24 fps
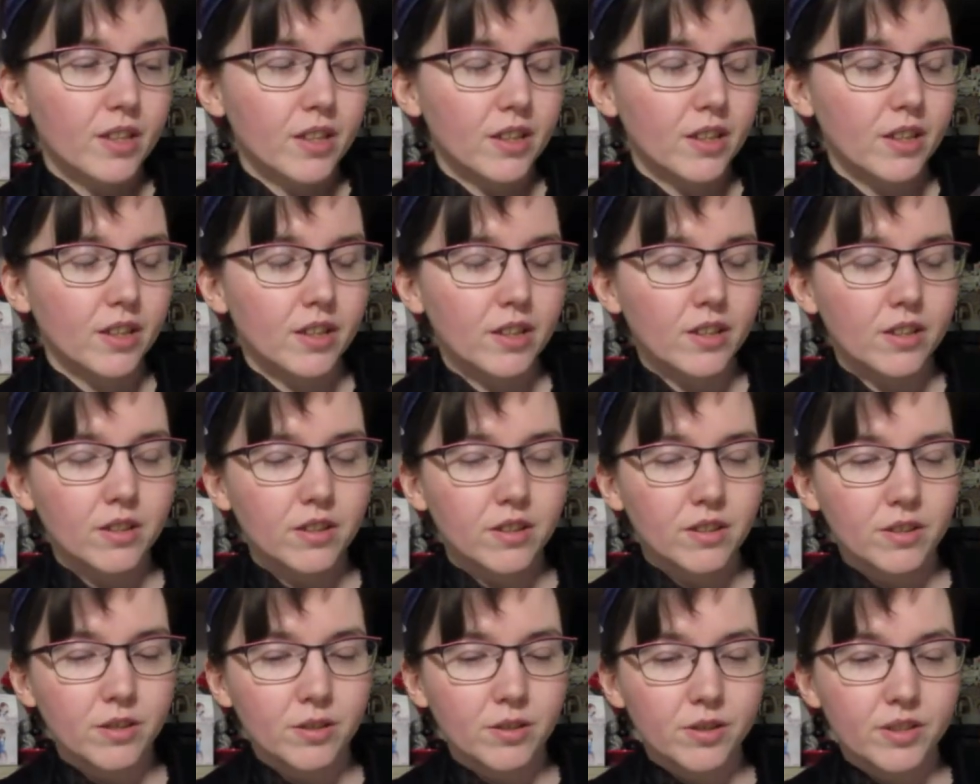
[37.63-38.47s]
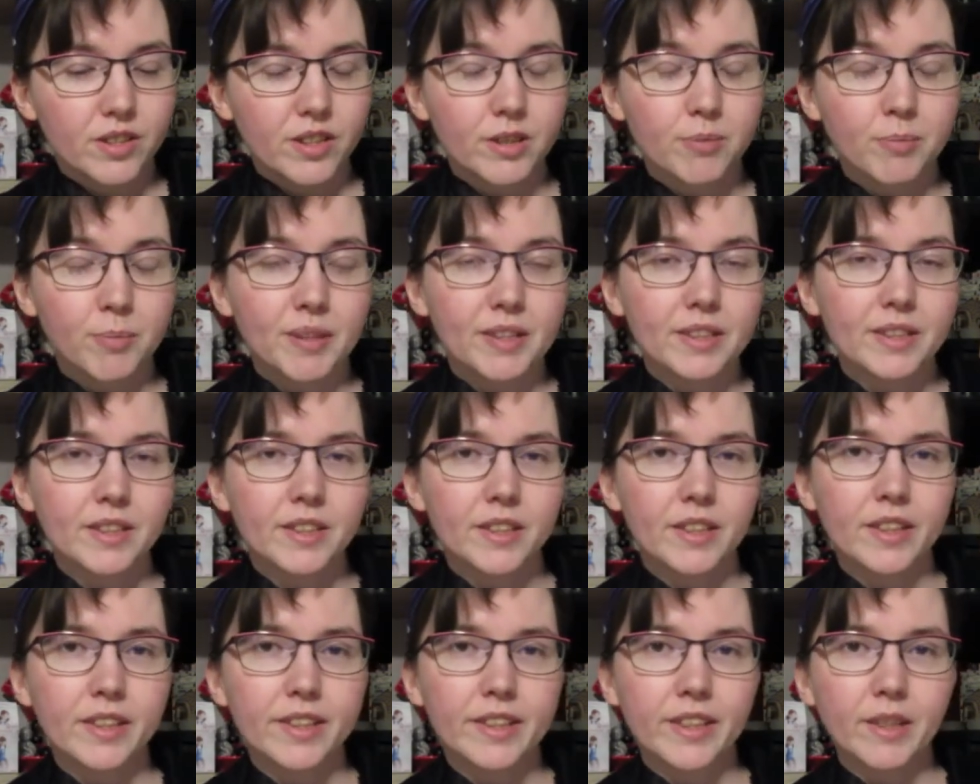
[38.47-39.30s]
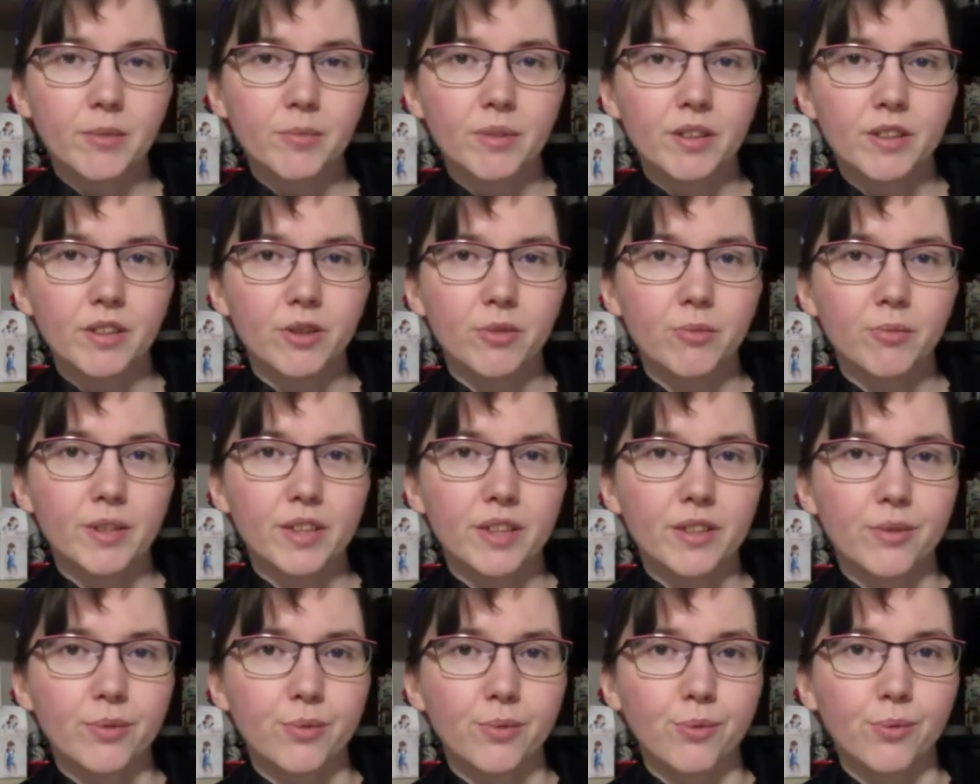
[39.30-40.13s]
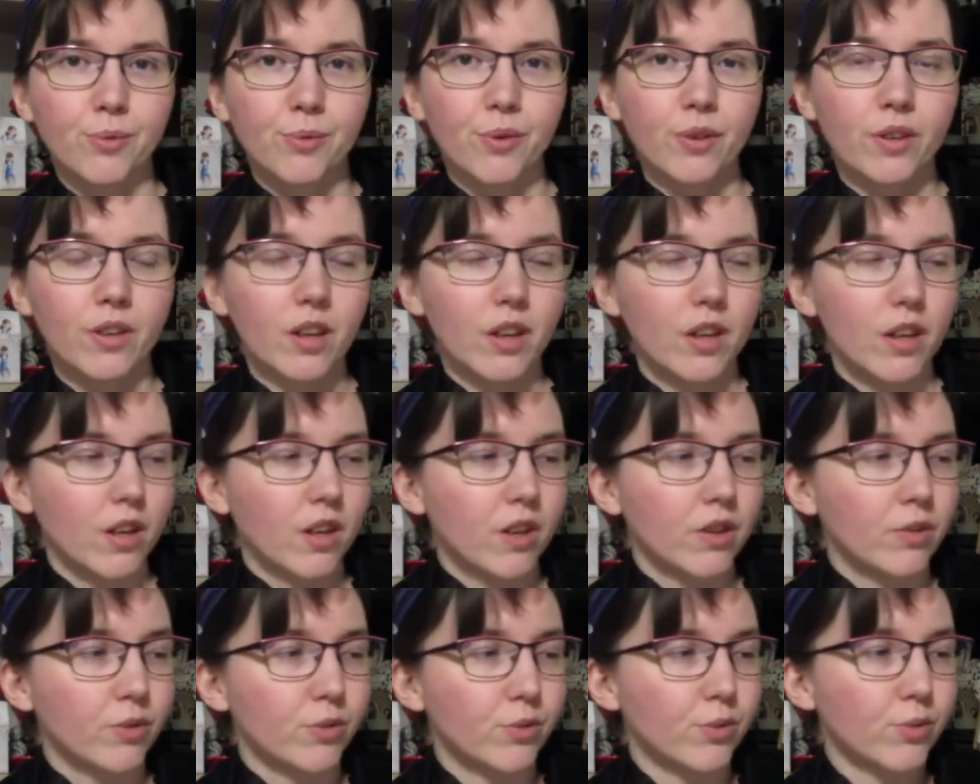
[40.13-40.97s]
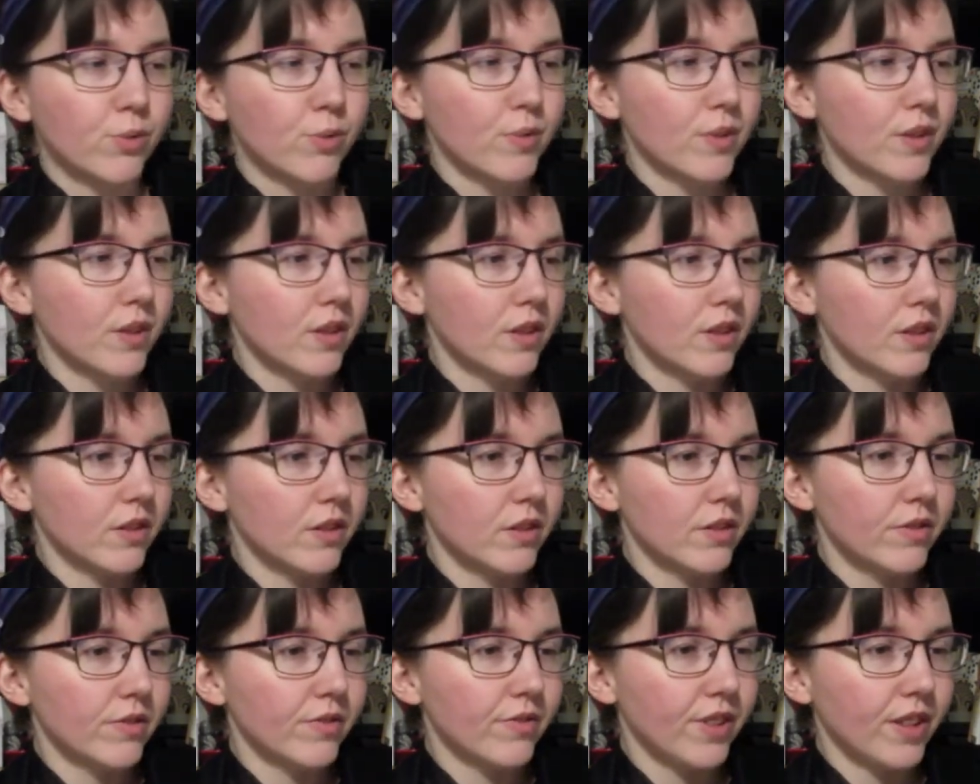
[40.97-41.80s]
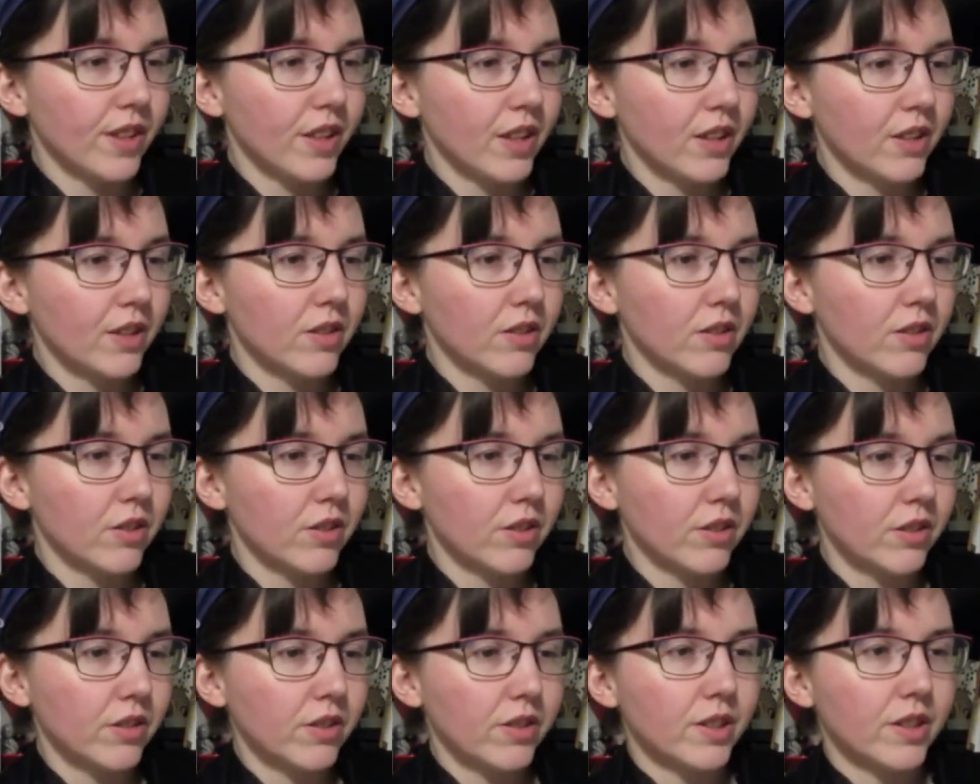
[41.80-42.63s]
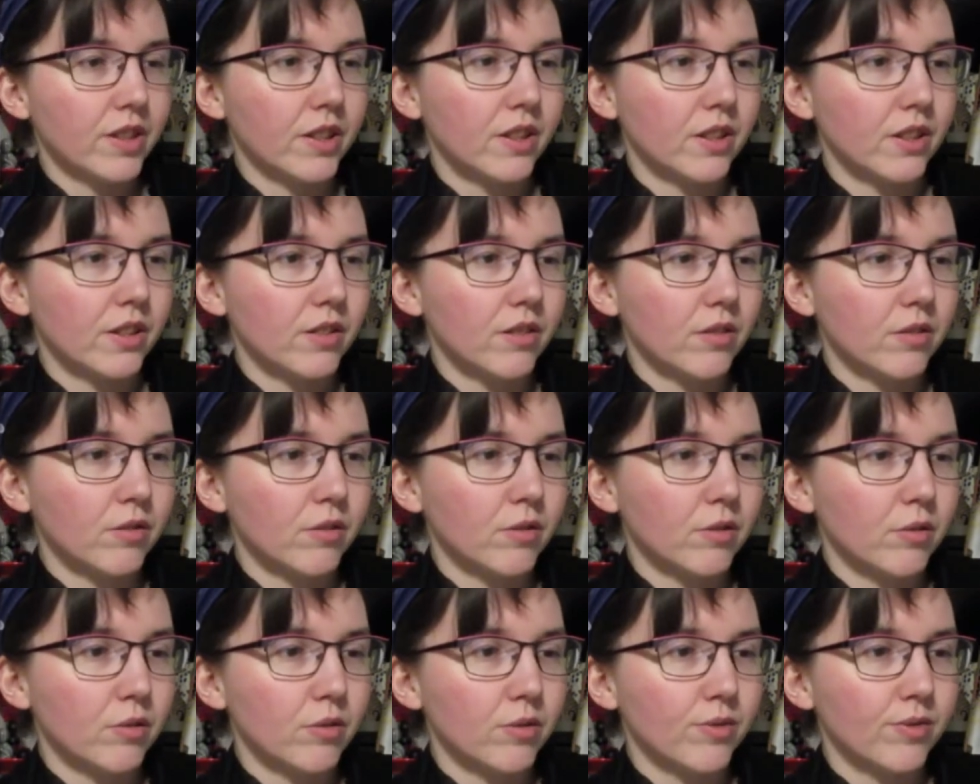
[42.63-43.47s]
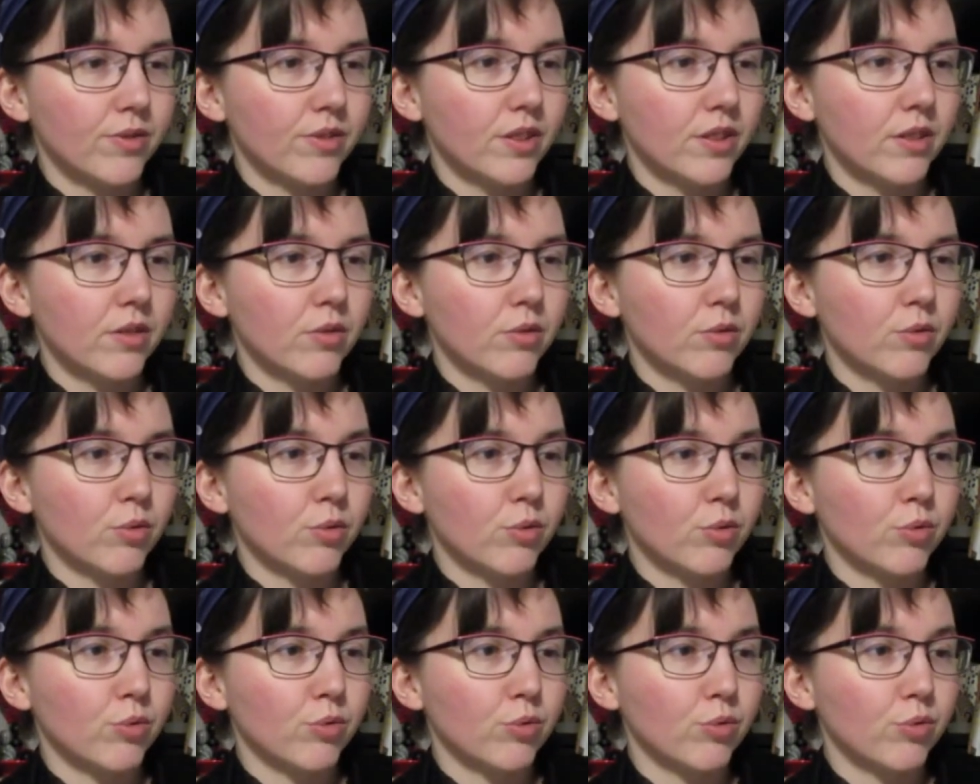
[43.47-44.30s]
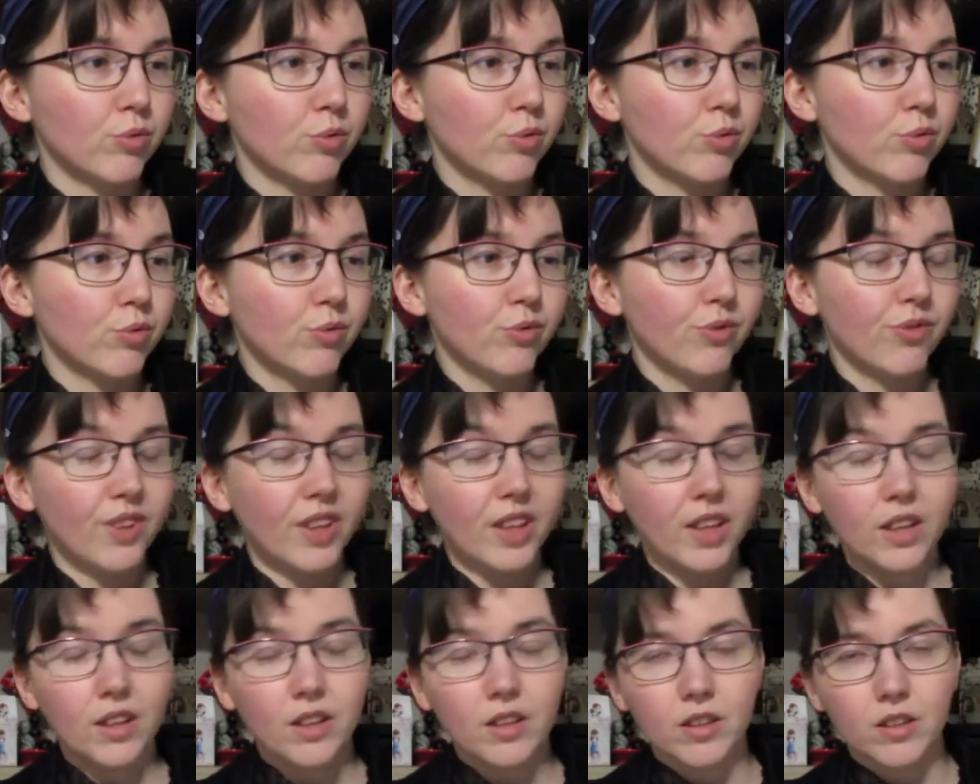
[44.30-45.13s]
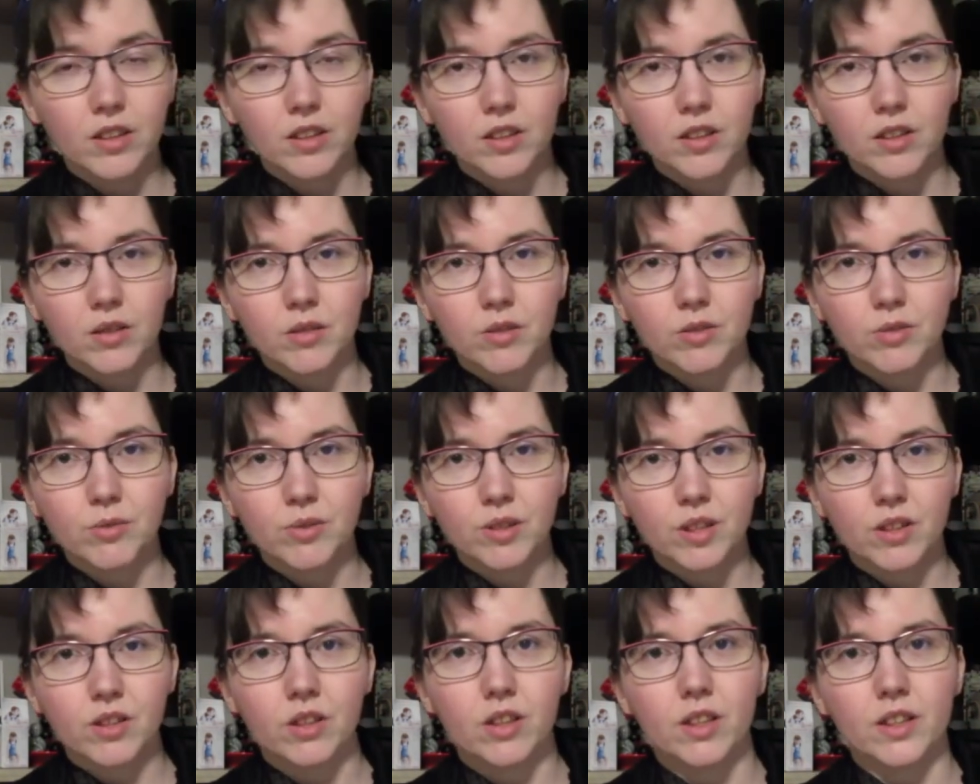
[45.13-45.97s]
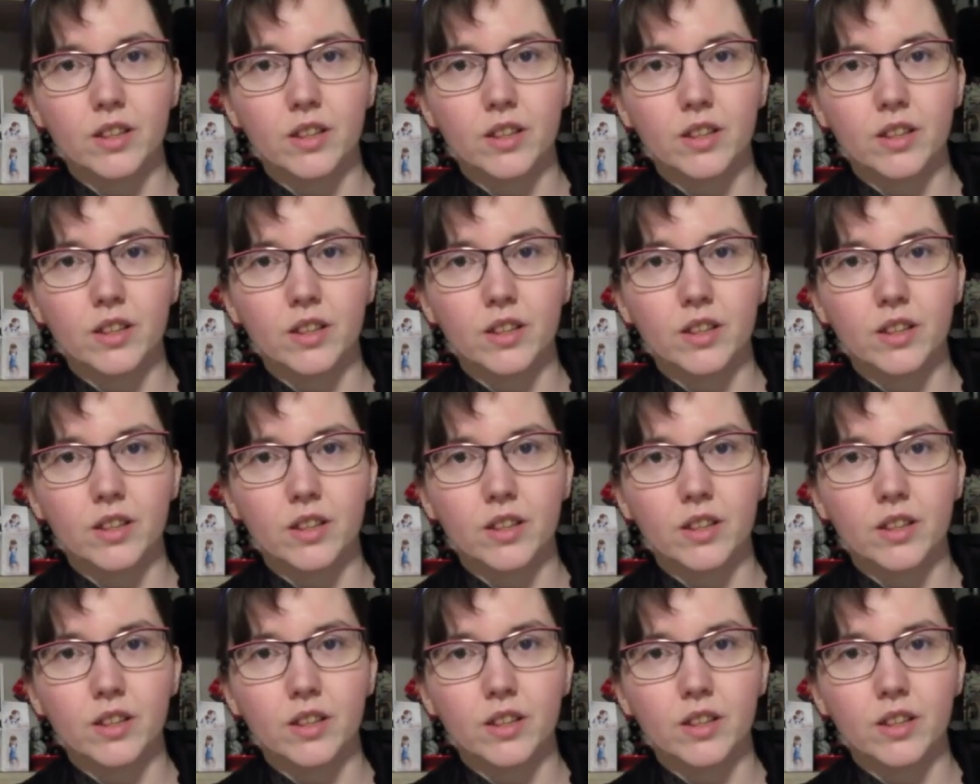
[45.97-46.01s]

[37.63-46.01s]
Et euh, ça se passe très très bien comme lecture. On suit euh, Nord qui euh, vit dans une ville suite à